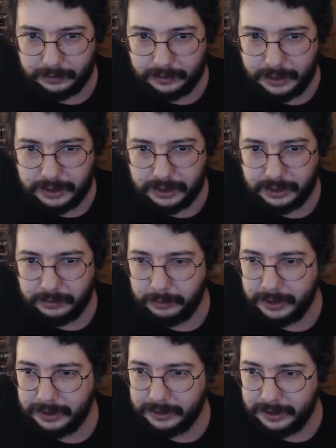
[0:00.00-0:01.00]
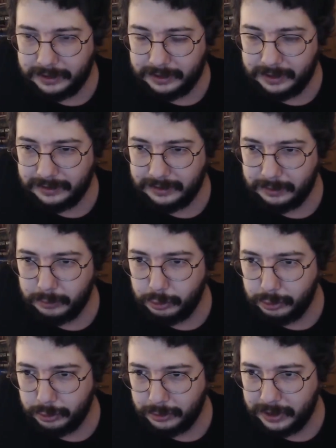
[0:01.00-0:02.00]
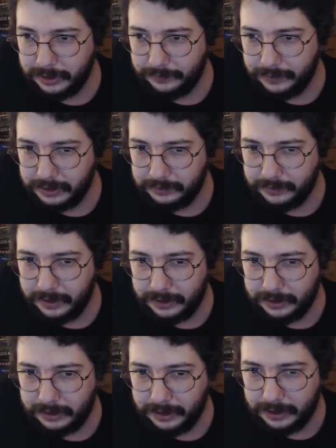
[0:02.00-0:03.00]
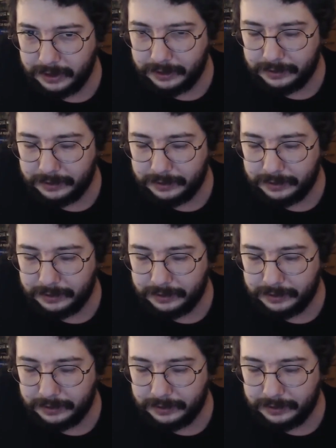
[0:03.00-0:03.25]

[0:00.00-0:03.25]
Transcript: Taş gibi bir tez yazdım 300 sayfa civarında.